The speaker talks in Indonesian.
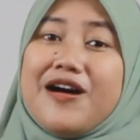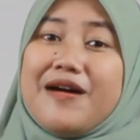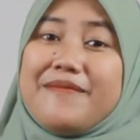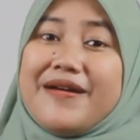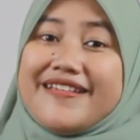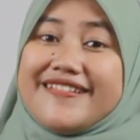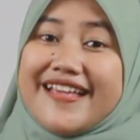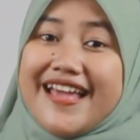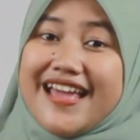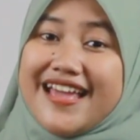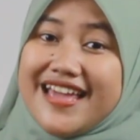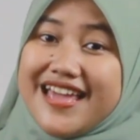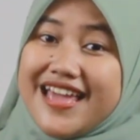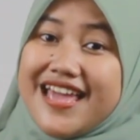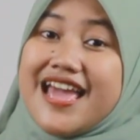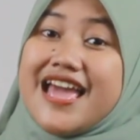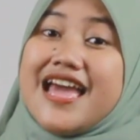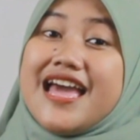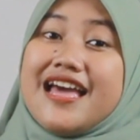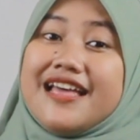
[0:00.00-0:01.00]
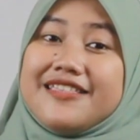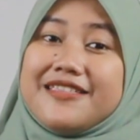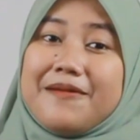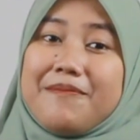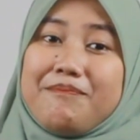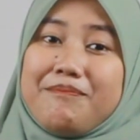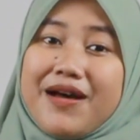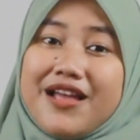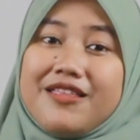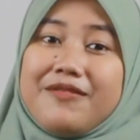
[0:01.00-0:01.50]
Masehi
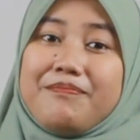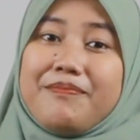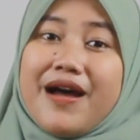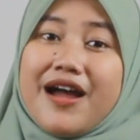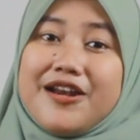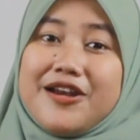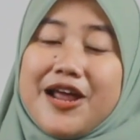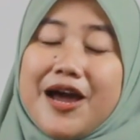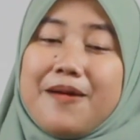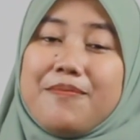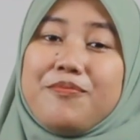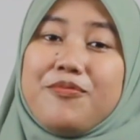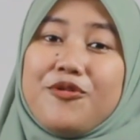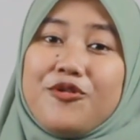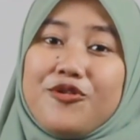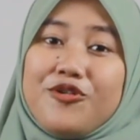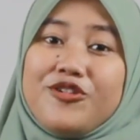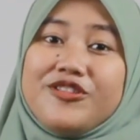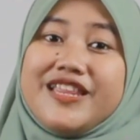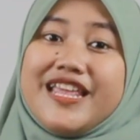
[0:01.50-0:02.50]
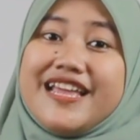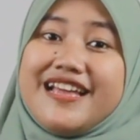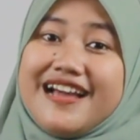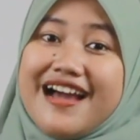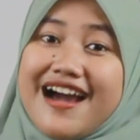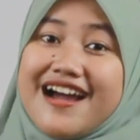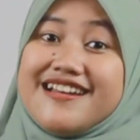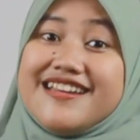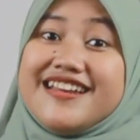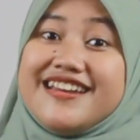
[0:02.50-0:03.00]
tepat pada pukul
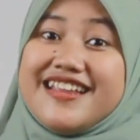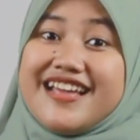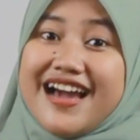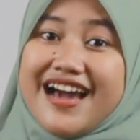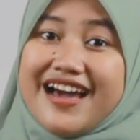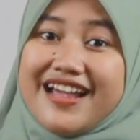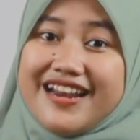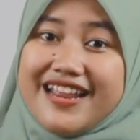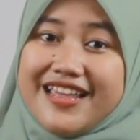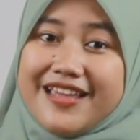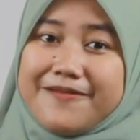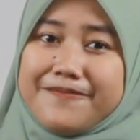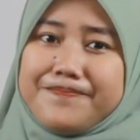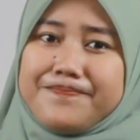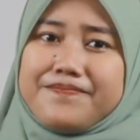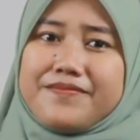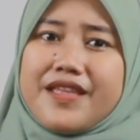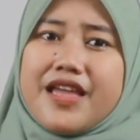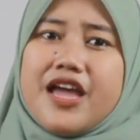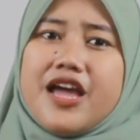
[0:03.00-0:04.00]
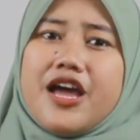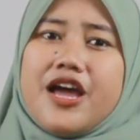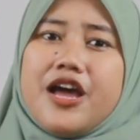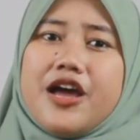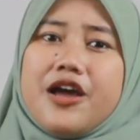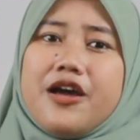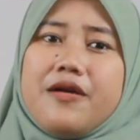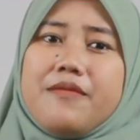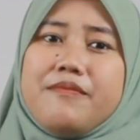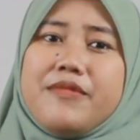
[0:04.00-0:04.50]
3 dini hari.
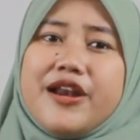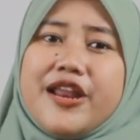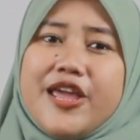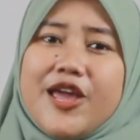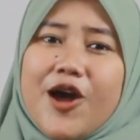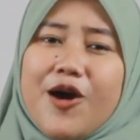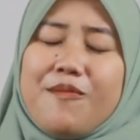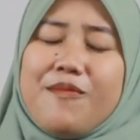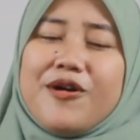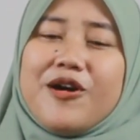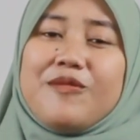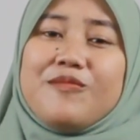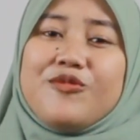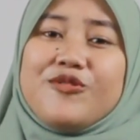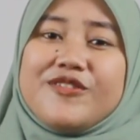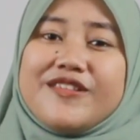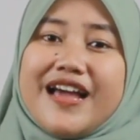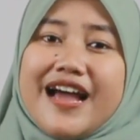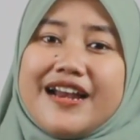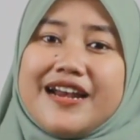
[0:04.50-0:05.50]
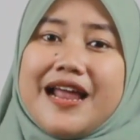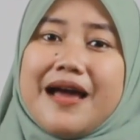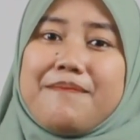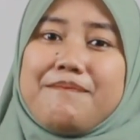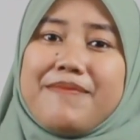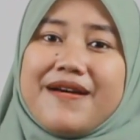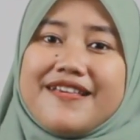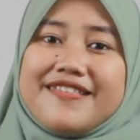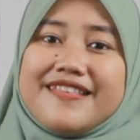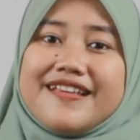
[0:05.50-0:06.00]
Beliau mengembuskan
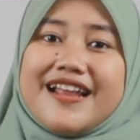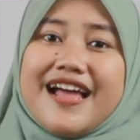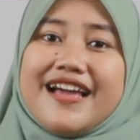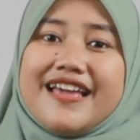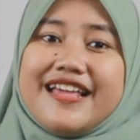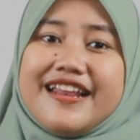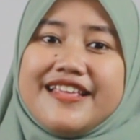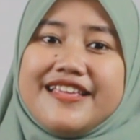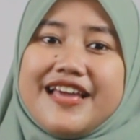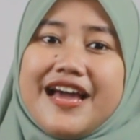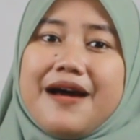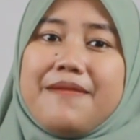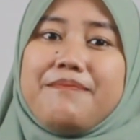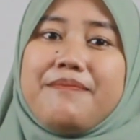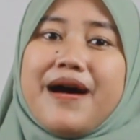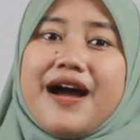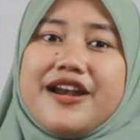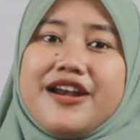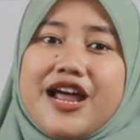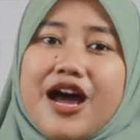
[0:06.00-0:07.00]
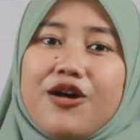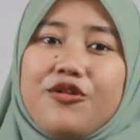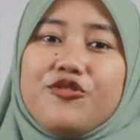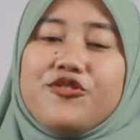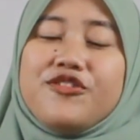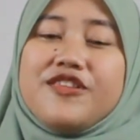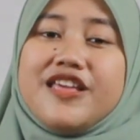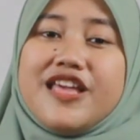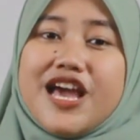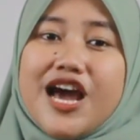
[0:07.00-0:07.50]
napas terakhirnya pada
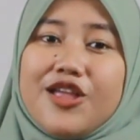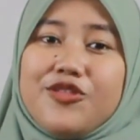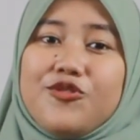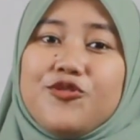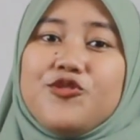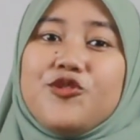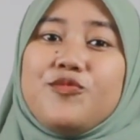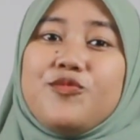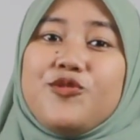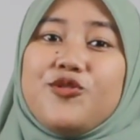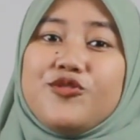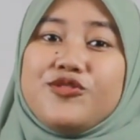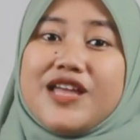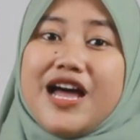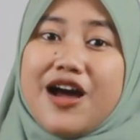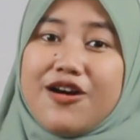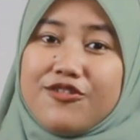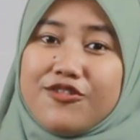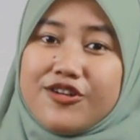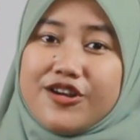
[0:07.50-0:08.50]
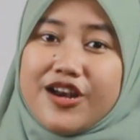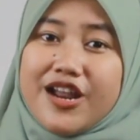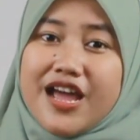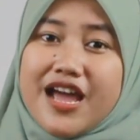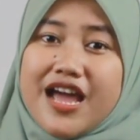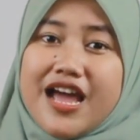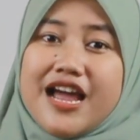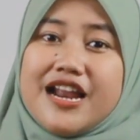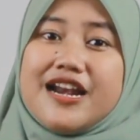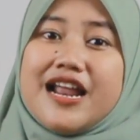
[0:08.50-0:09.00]
usia 70 tahun
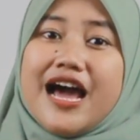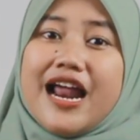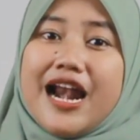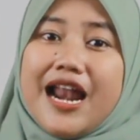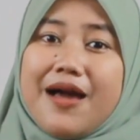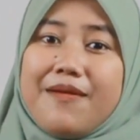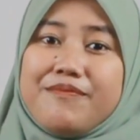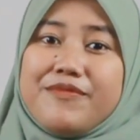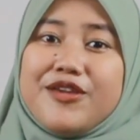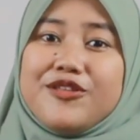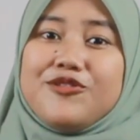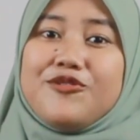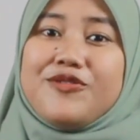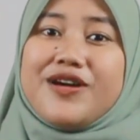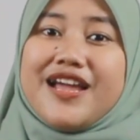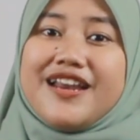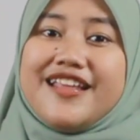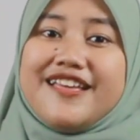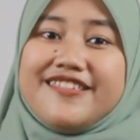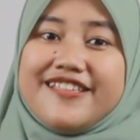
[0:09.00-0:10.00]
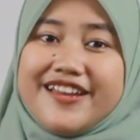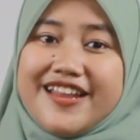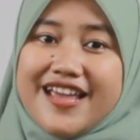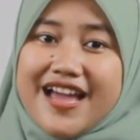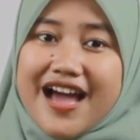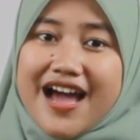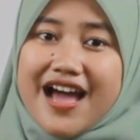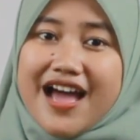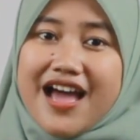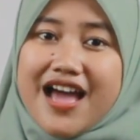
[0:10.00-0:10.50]
dalam hitungan
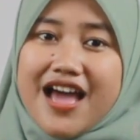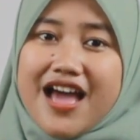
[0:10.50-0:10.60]
Hijriah.